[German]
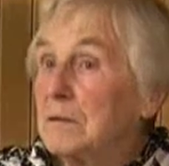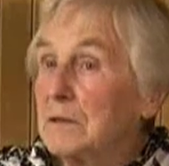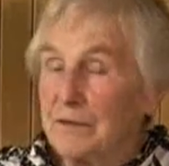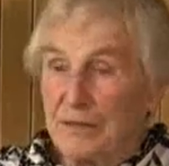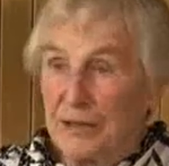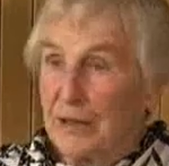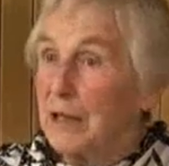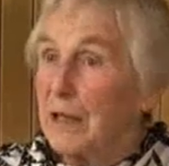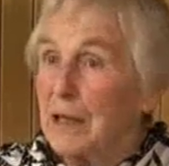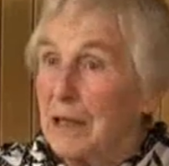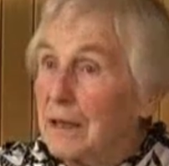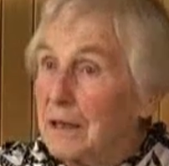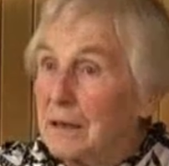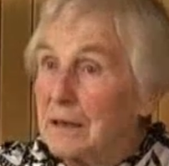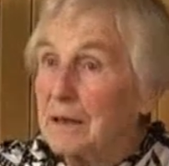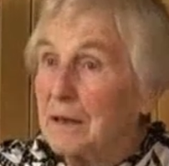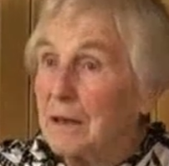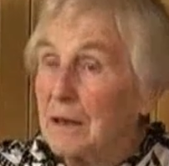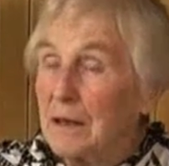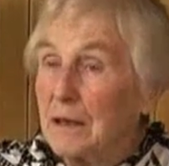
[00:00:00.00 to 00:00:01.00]

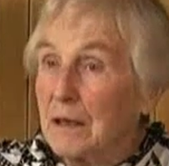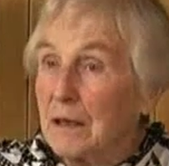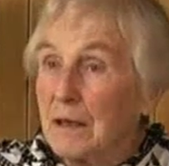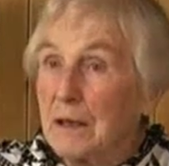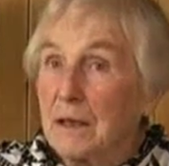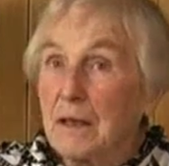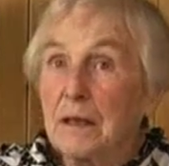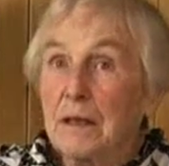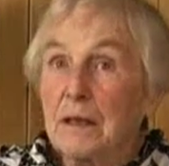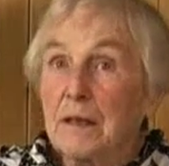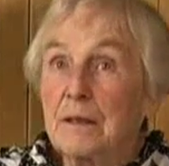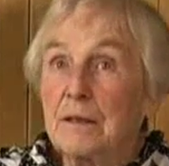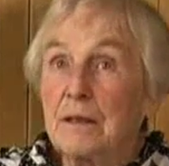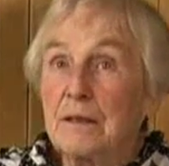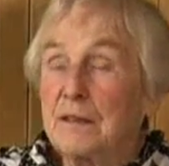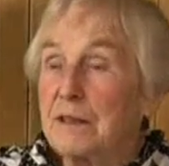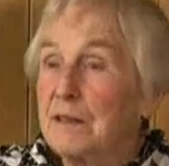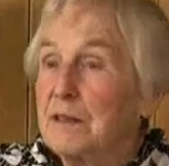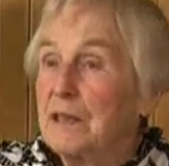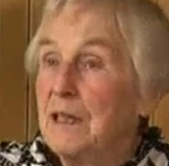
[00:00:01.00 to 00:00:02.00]
Wirklich?
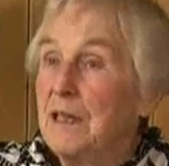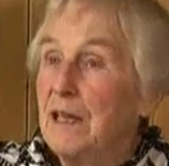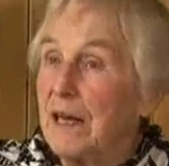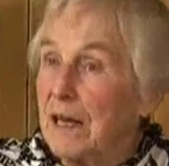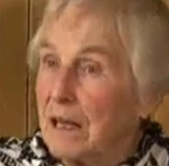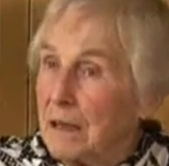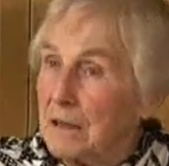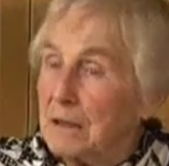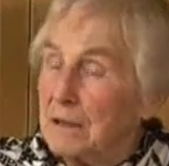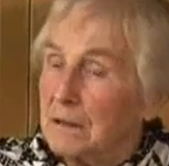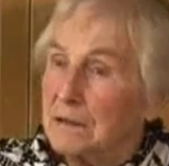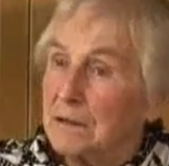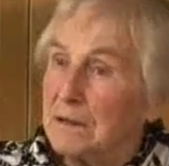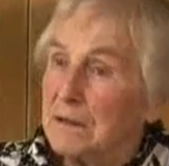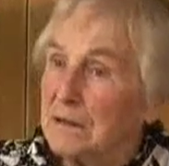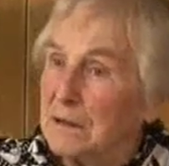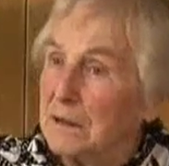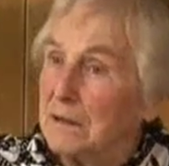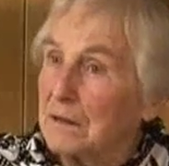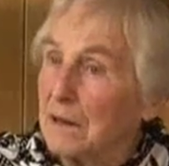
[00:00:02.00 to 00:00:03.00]
Das sind die Lehrer,
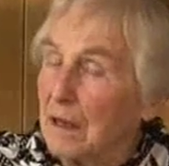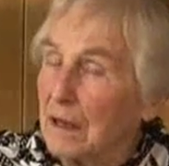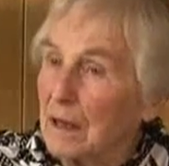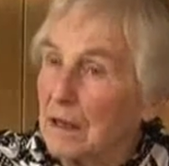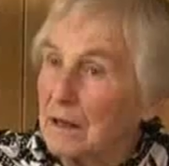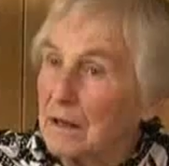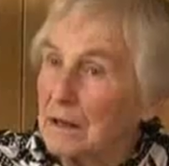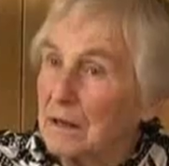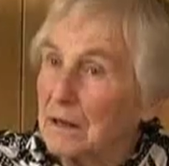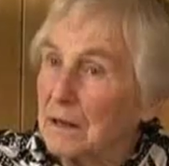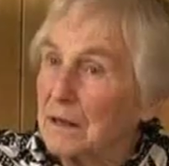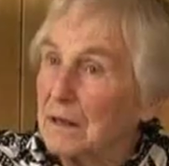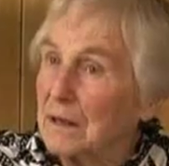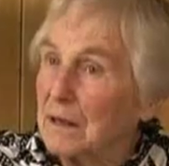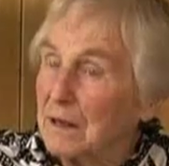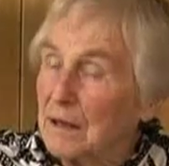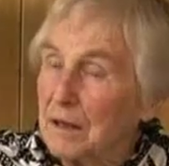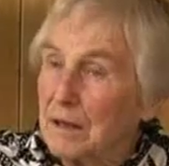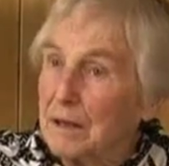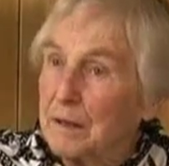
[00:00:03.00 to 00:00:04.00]
die sie da äh,
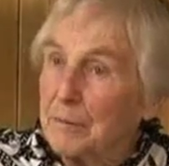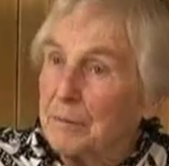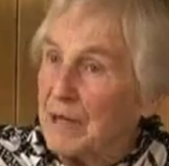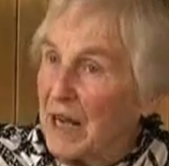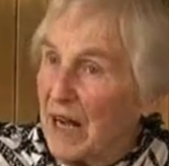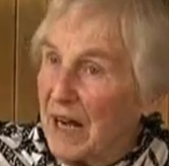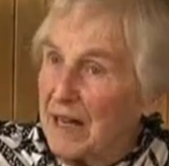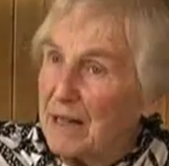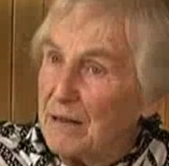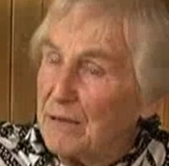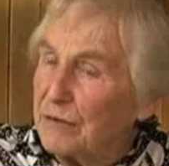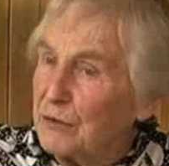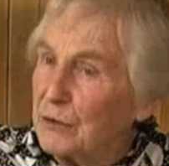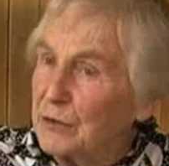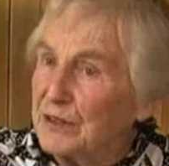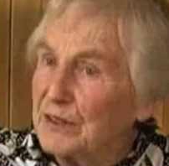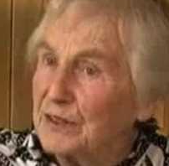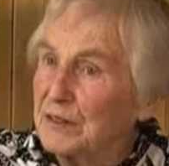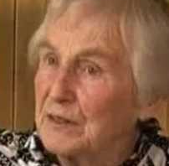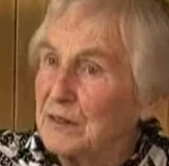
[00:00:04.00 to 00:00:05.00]

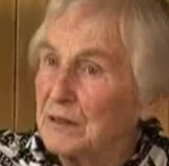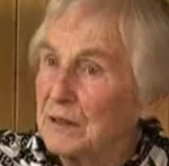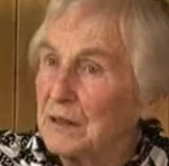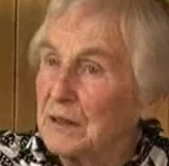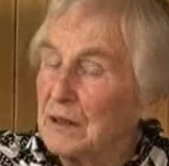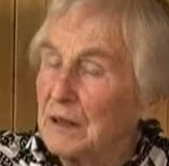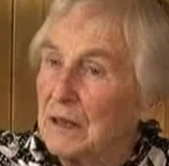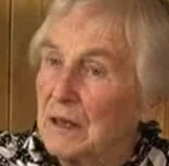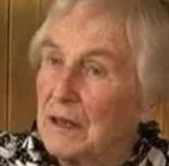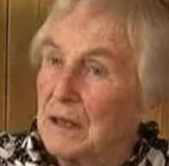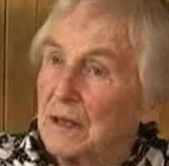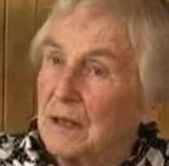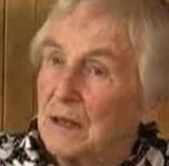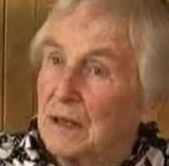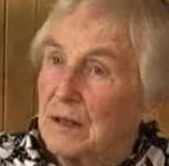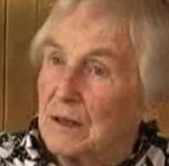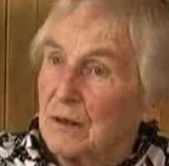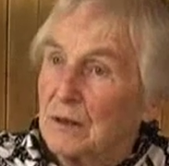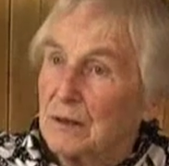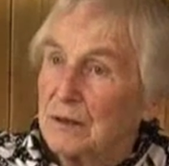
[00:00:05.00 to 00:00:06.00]
beeinflussen
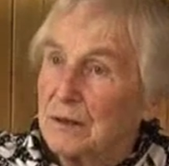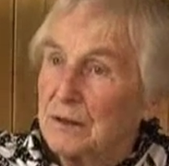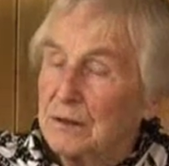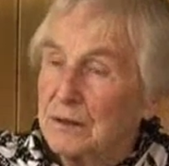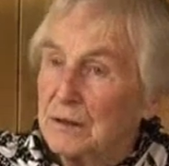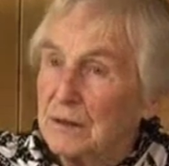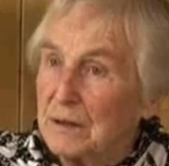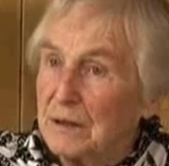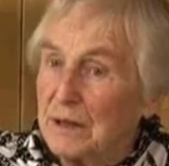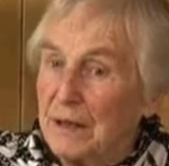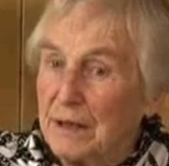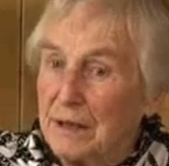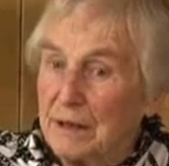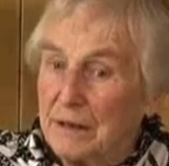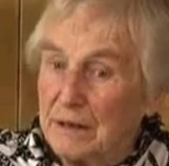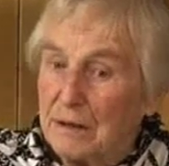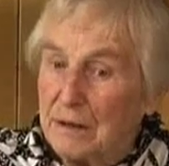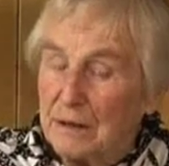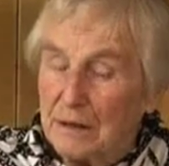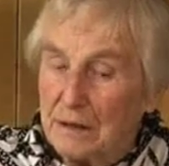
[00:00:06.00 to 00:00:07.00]
und
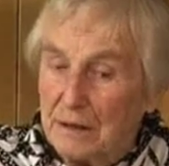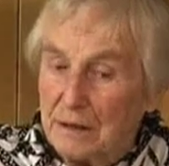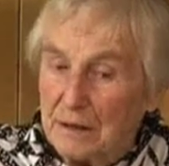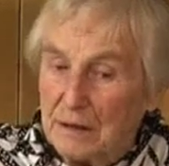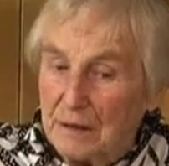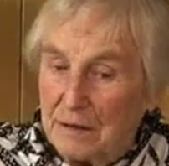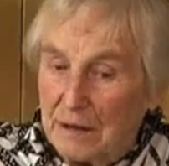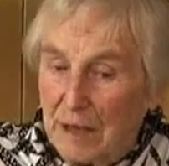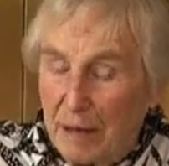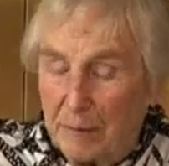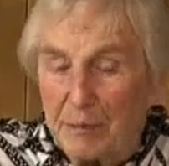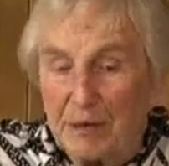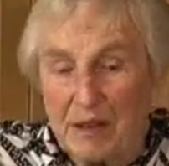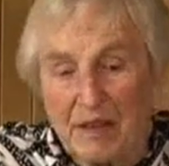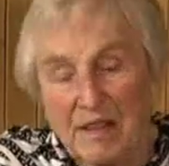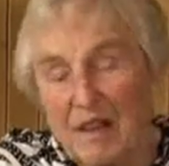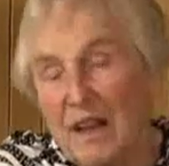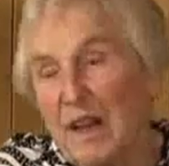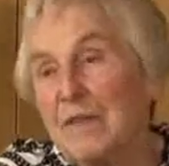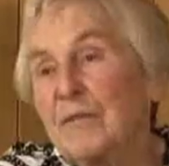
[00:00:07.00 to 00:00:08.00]
äh, ich habe
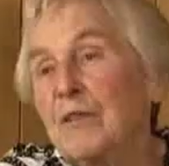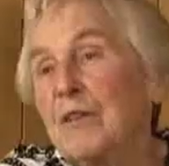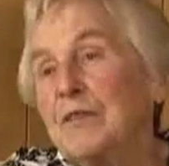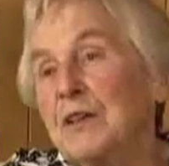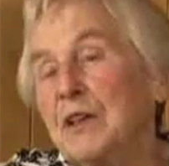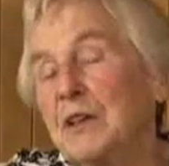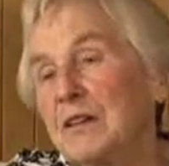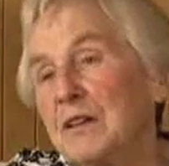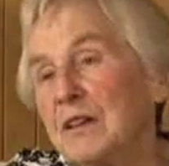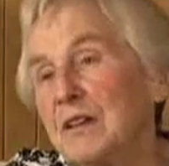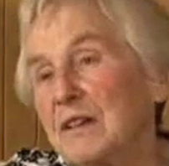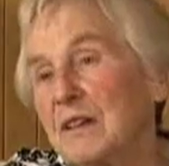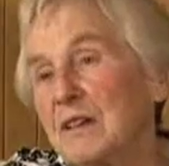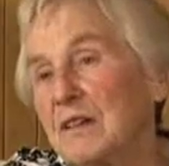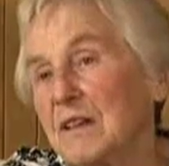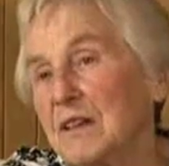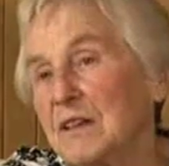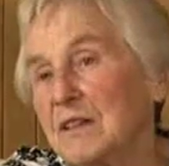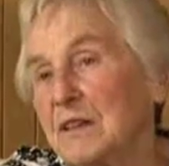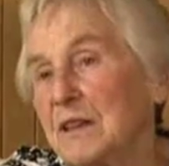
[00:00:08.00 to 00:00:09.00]
gesehen, wie wichtig
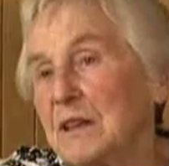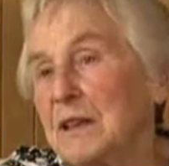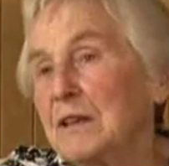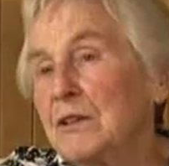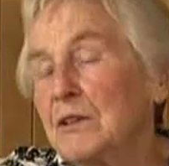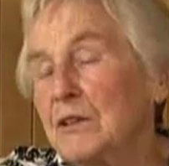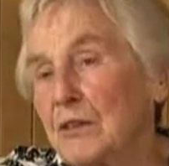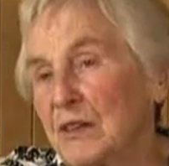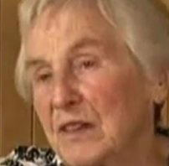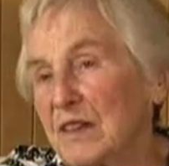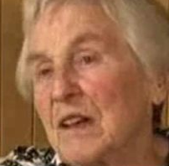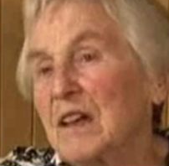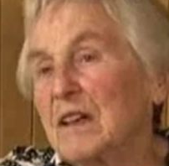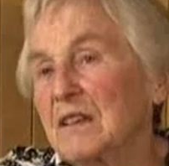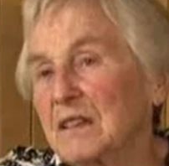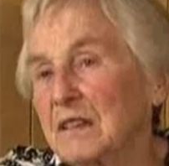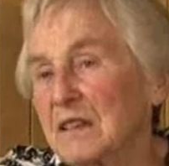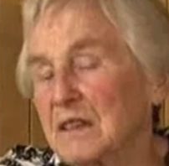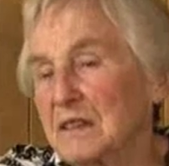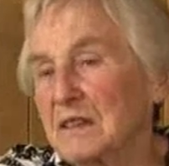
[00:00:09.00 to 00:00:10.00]
das ist, ihnen zu
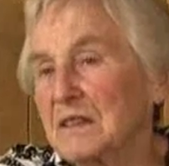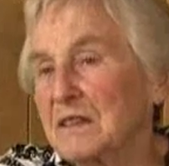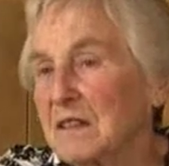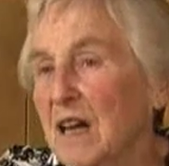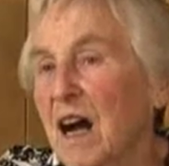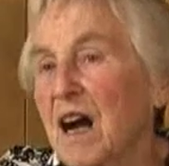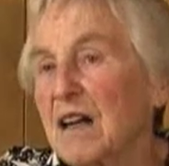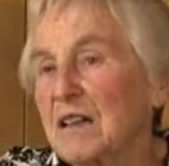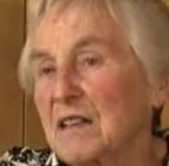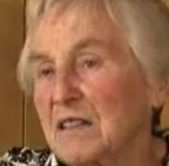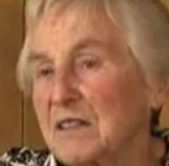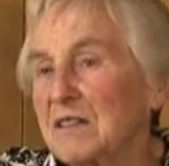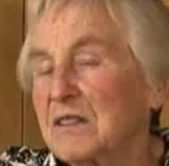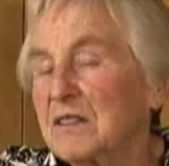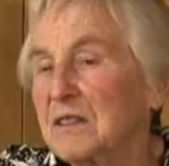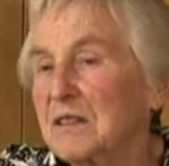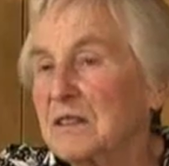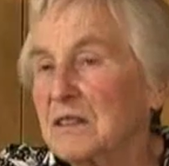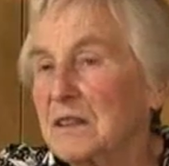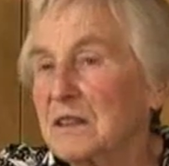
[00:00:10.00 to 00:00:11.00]
sagen, dass es da
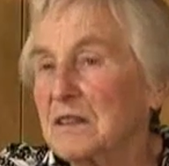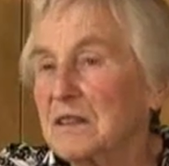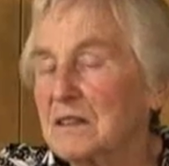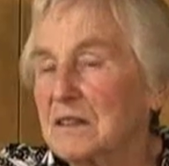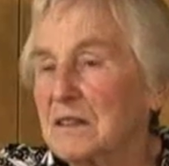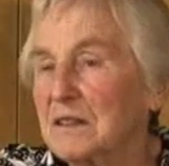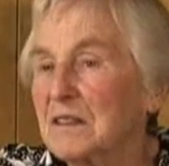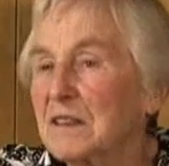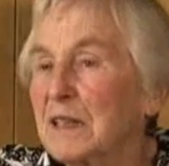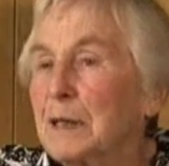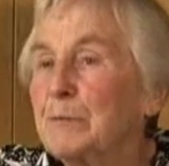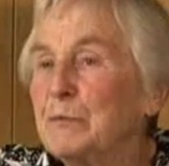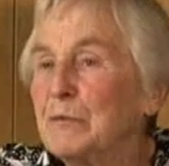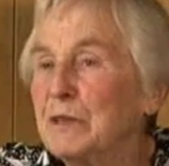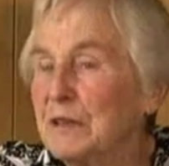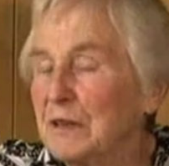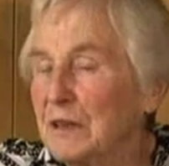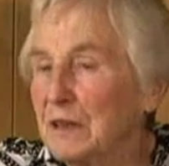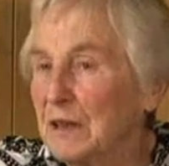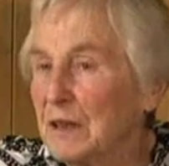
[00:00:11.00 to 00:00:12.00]
ist, dass es das
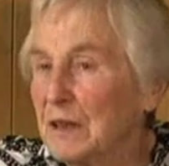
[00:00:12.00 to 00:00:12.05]
gibt.